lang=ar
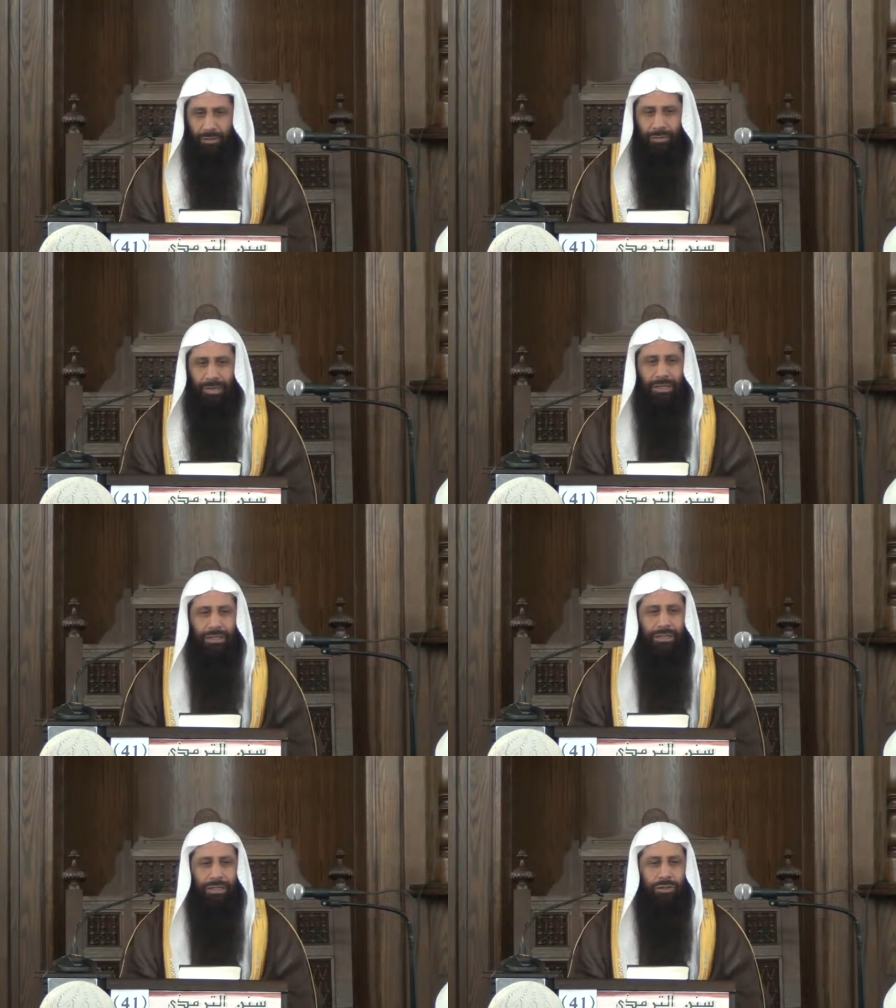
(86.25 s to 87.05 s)
وما
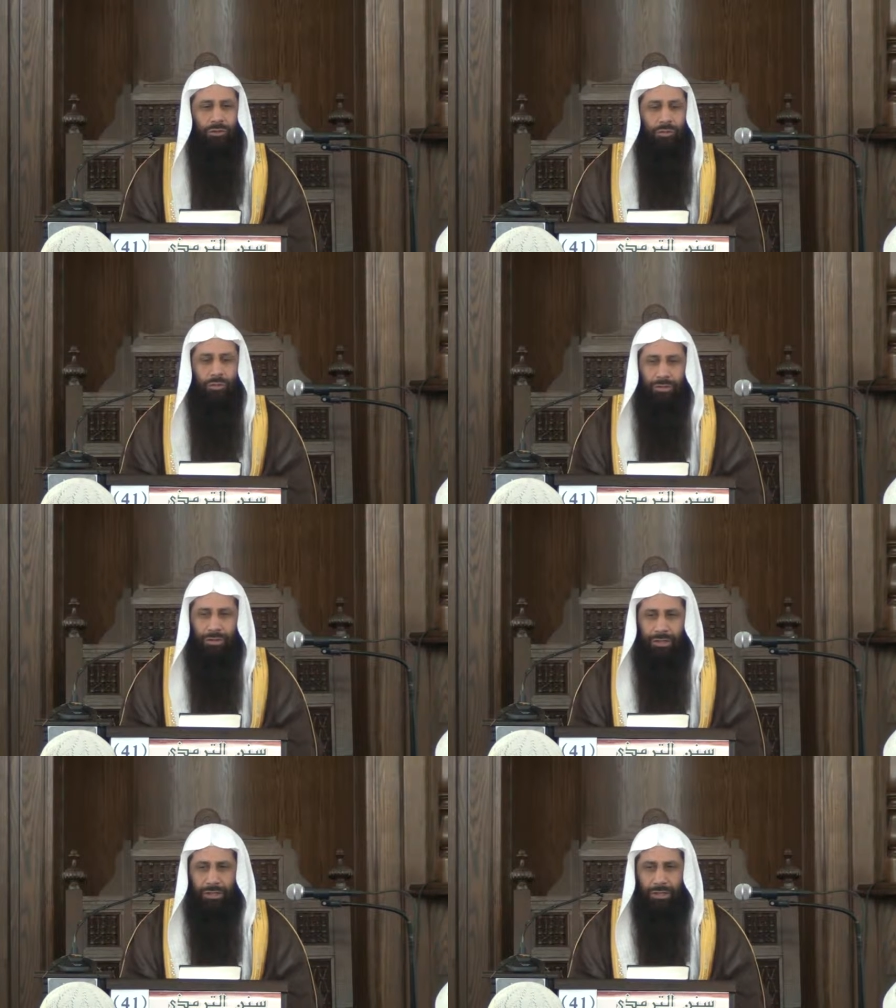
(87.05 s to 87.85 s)
عليه جمهور
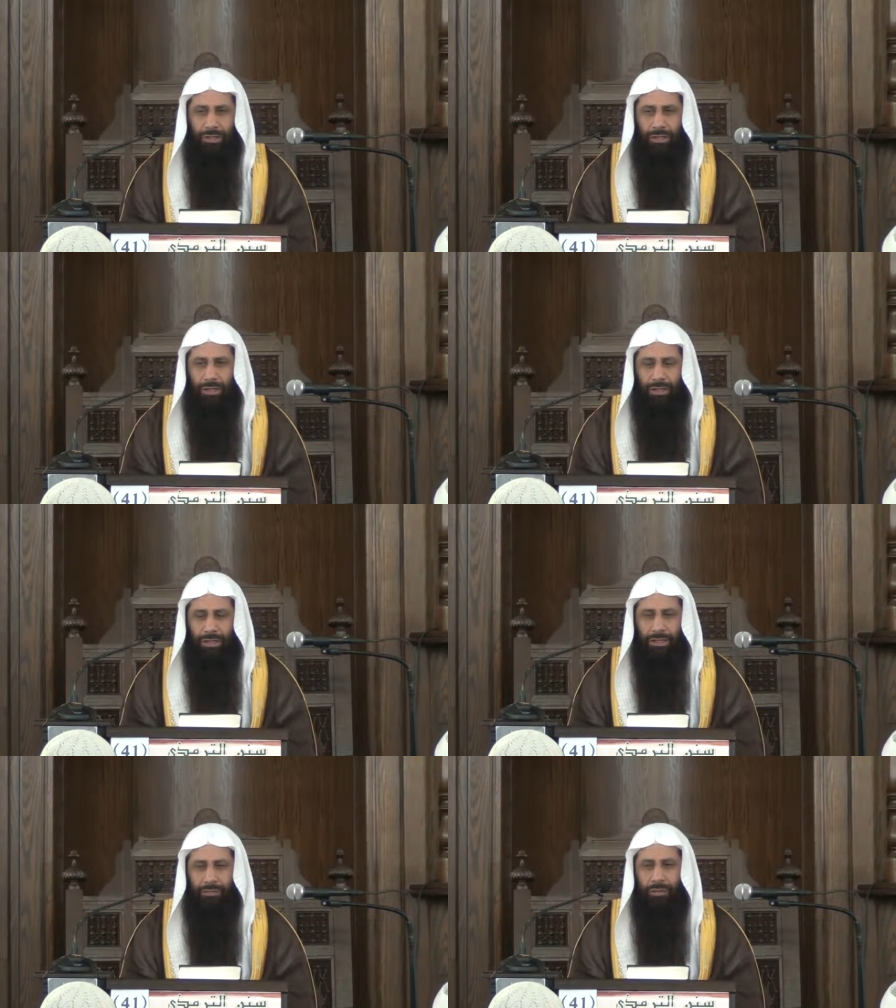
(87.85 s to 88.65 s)
أهل
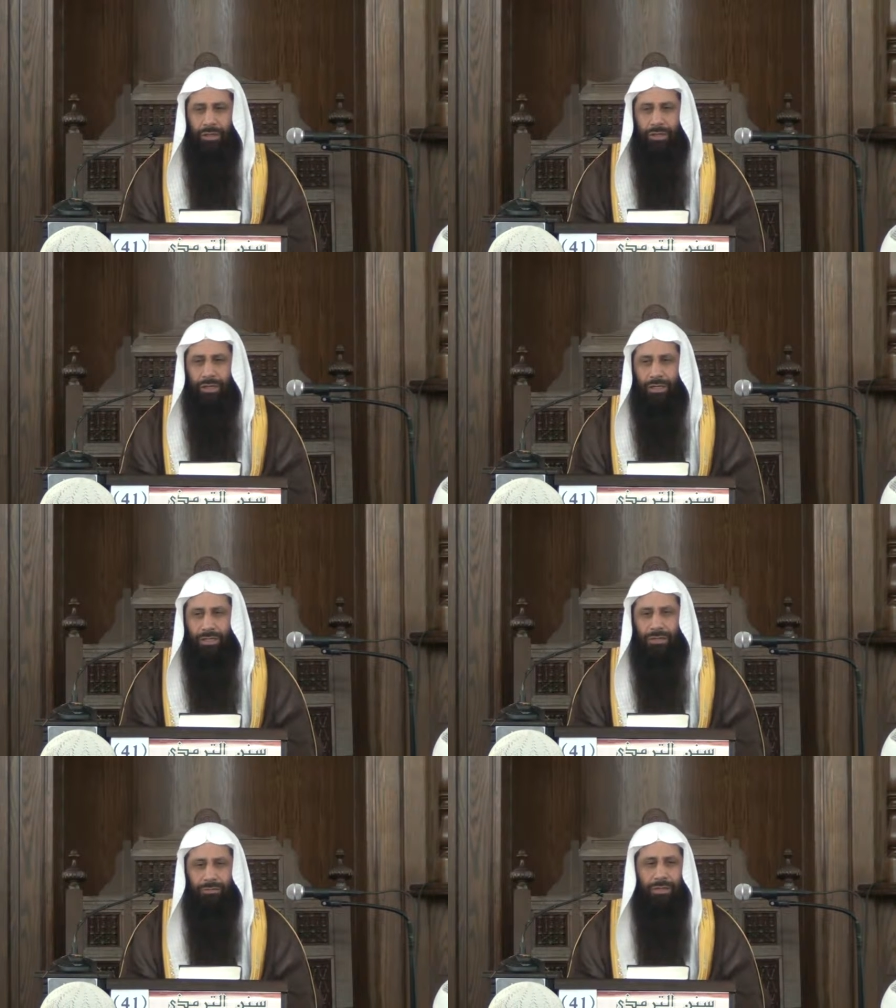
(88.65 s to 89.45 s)
العلم وأكثر أهل
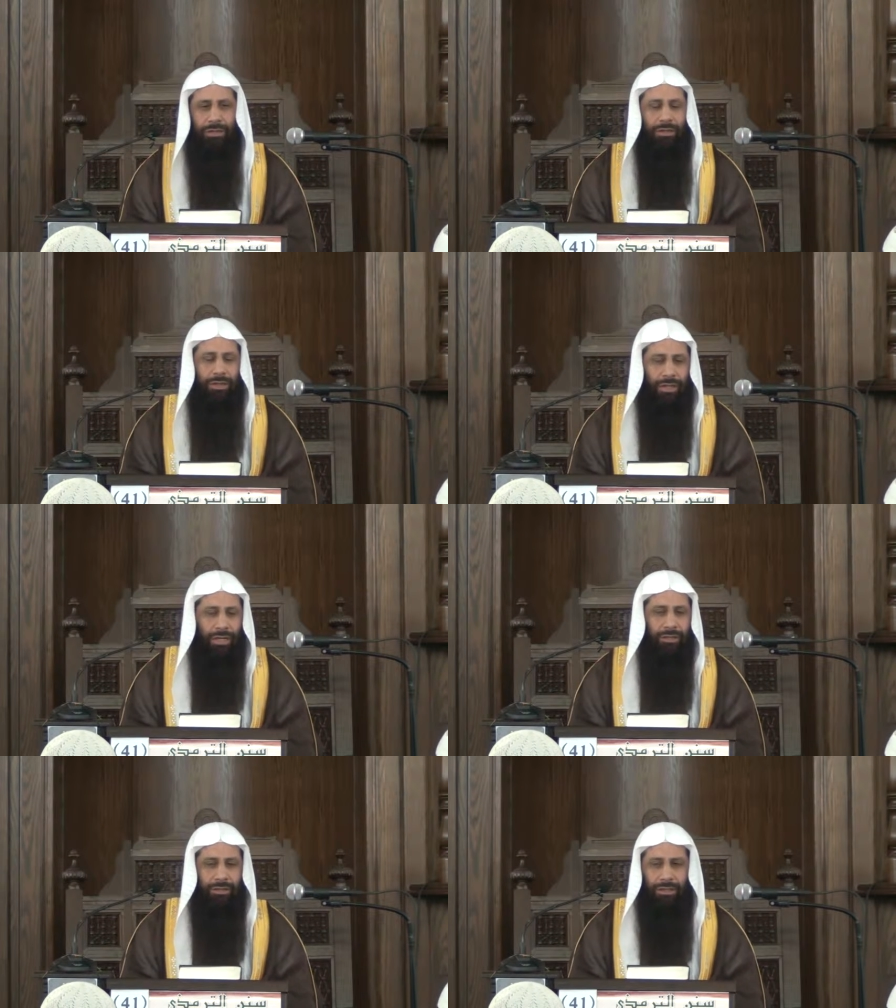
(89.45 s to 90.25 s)
العلم
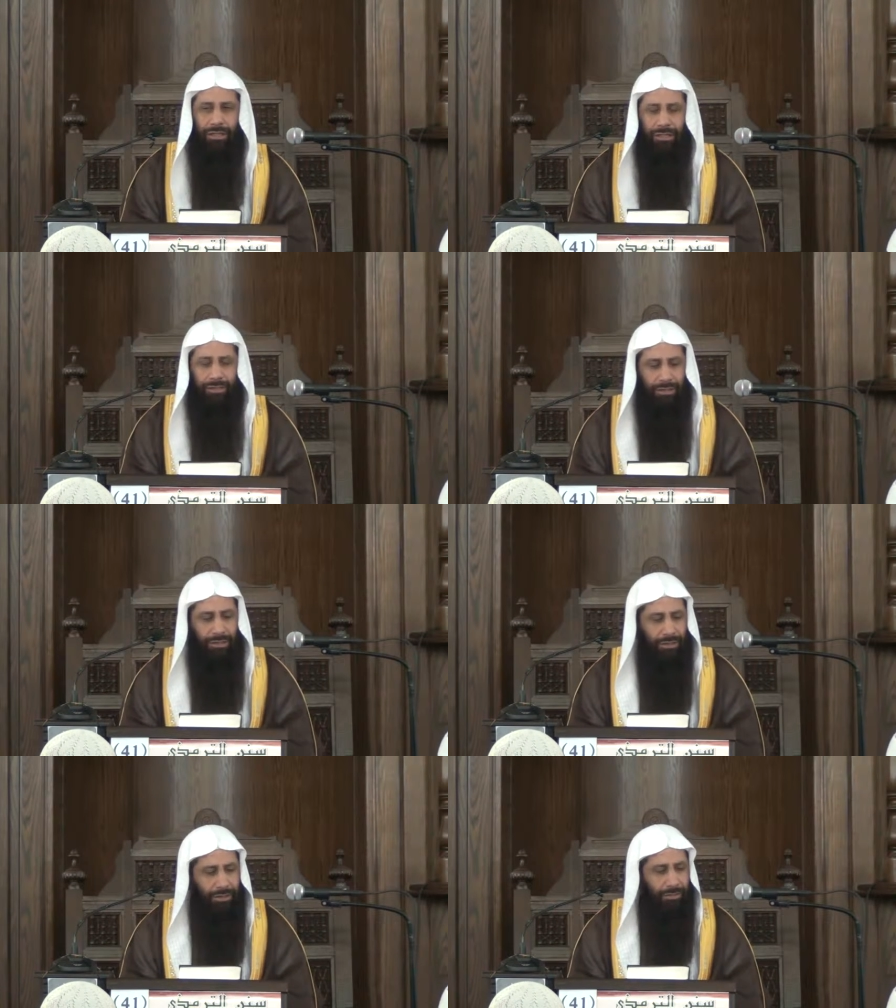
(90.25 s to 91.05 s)
أعرض عن هذه
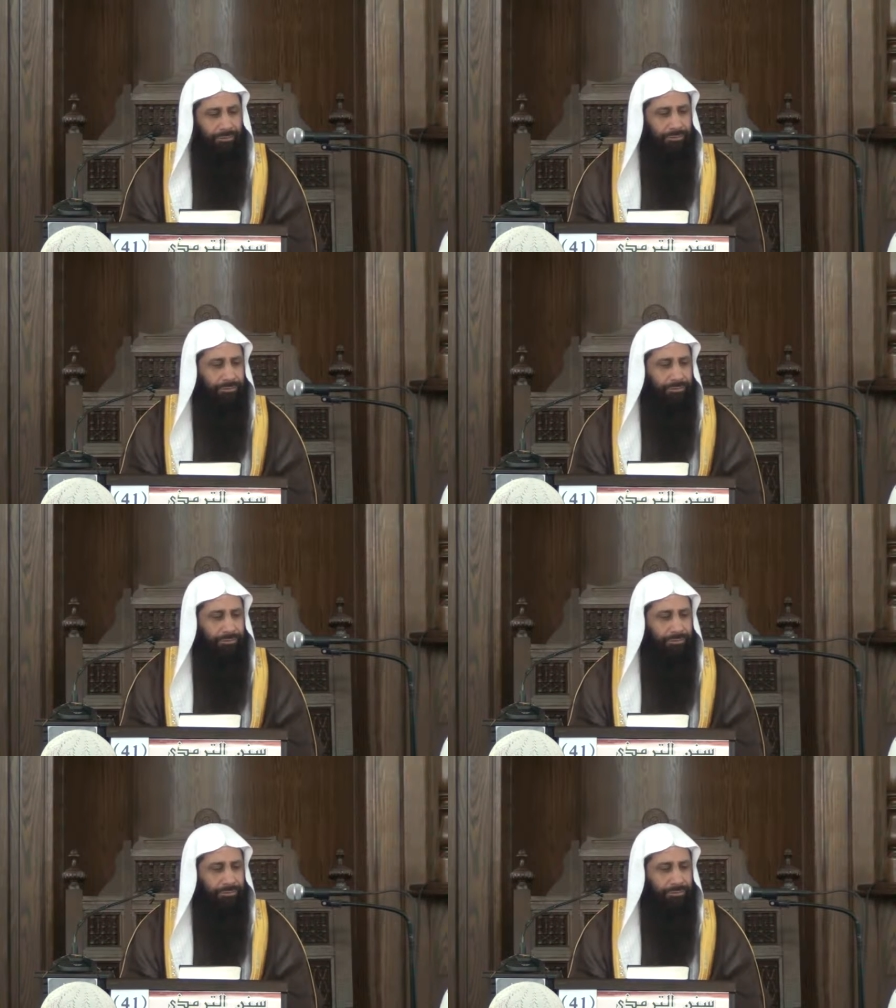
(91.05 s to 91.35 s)
الزيادة نعم